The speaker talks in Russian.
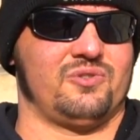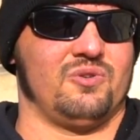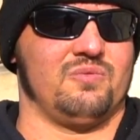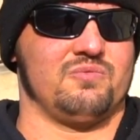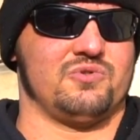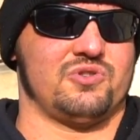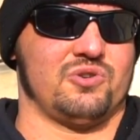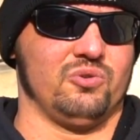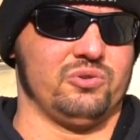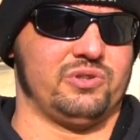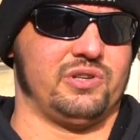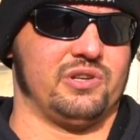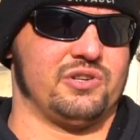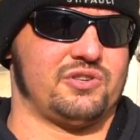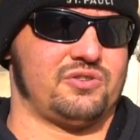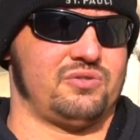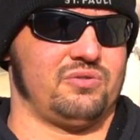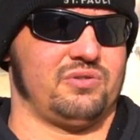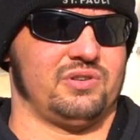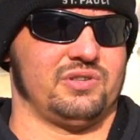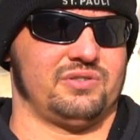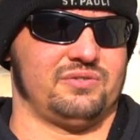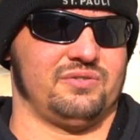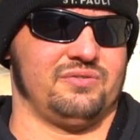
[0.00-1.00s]
том же русле,
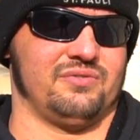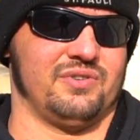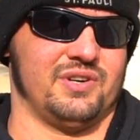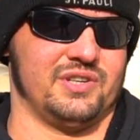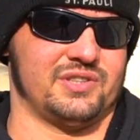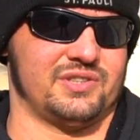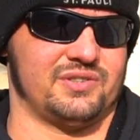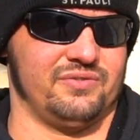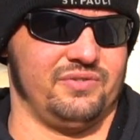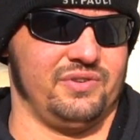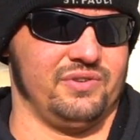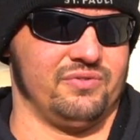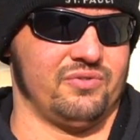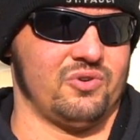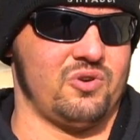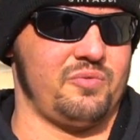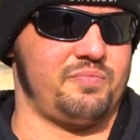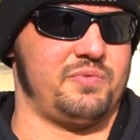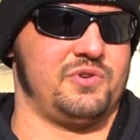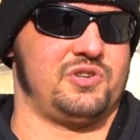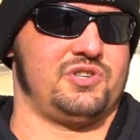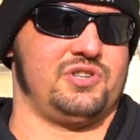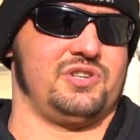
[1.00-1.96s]
что развивается в Европе.